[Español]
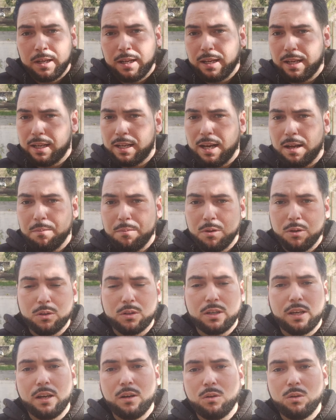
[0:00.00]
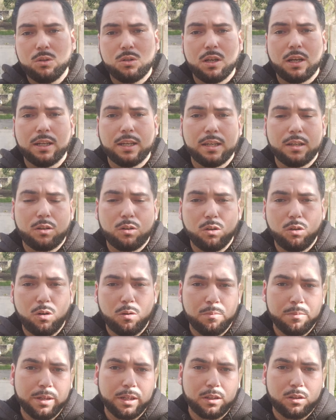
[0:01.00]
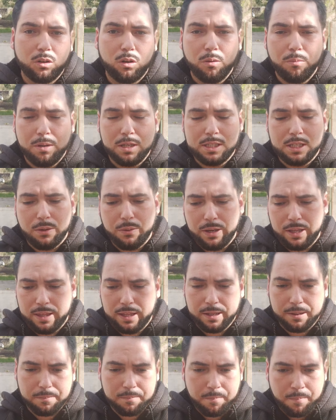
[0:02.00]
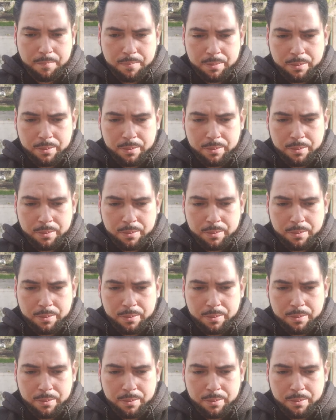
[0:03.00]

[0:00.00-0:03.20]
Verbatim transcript: En cambio, ¿qué usan en Colombia? En Colombia se venden